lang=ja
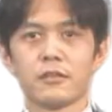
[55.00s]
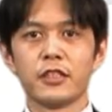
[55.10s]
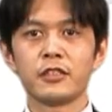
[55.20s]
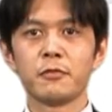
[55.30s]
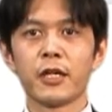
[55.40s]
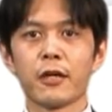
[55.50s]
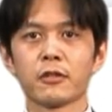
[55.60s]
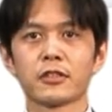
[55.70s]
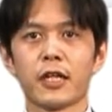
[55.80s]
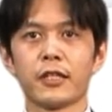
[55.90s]
ディスプレイ
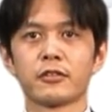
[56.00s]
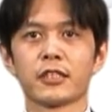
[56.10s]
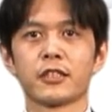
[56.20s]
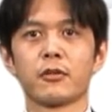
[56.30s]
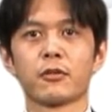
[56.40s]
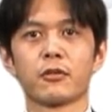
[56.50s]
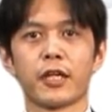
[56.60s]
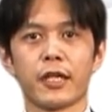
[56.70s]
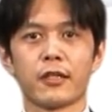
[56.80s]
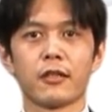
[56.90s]
をスライドさせること
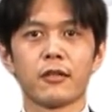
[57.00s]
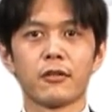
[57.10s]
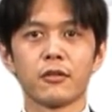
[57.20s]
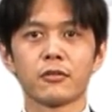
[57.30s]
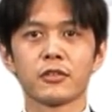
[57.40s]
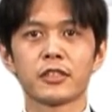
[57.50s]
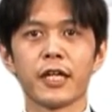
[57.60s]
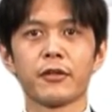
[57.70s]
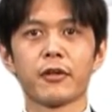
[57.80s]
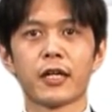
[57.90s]
で
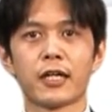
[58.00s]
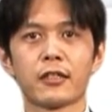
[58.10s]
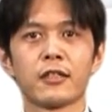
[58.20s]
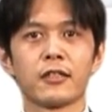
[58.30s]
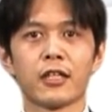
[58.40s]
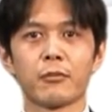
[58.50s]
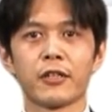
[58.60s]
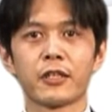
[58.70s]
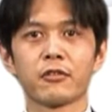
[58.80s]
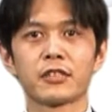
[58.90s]
ノートスタイルから
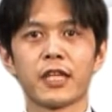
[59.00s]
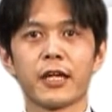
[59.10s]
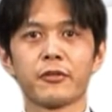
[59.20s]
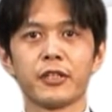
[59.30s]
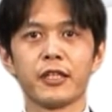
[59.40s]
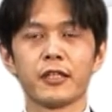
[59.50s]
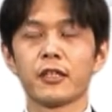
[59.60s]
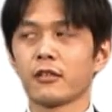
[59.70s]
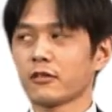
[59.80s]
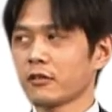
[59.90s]
タブレットスタイルに
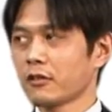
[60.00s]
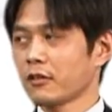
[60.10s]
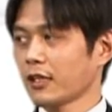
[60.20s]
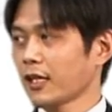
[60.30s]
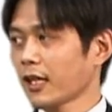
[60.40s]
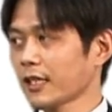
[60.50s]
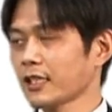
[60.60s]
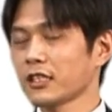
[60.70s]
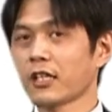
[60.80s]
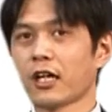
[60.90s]

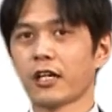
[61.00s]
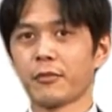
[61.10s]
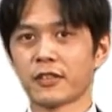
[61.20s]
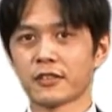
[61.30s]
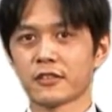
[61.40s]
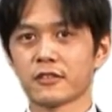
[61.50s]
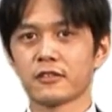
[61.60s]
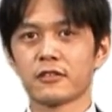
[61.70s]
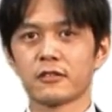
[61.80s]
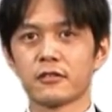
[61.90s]
形が変わります
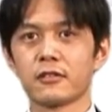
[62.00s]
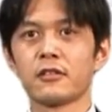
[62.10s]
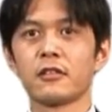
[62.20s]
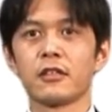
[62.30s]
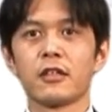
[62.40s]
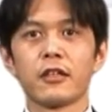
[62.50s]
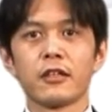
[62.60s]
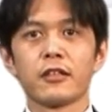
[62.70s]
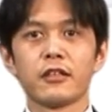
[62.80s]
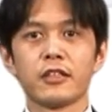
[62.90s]

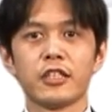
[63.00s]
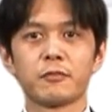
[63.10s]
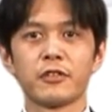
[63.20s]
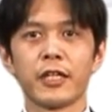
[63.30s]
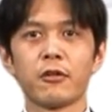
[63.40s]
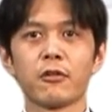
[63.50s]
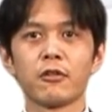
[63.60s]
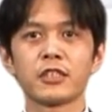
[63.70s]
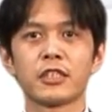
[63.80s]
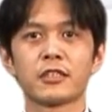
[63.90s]
ディスプレイを起こし